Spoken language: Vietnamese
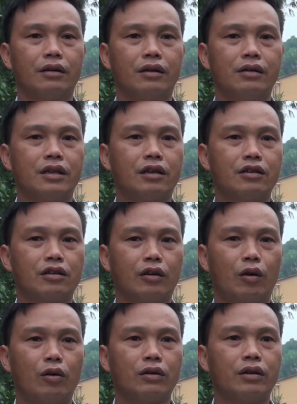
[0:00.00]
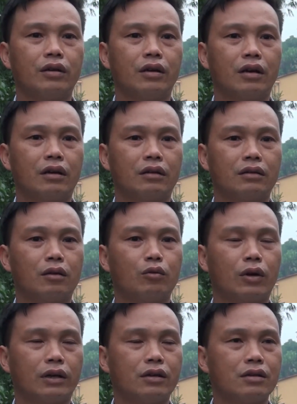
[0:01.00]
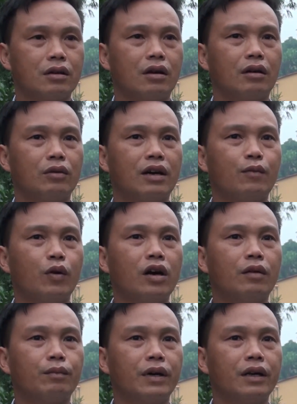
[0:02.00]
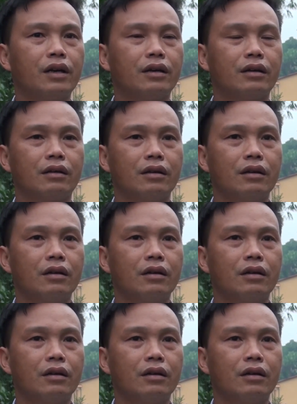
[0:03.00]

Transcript: Thì trên cơ sở đó thì công đoàn cơ sở cũng đã phối hợp với lại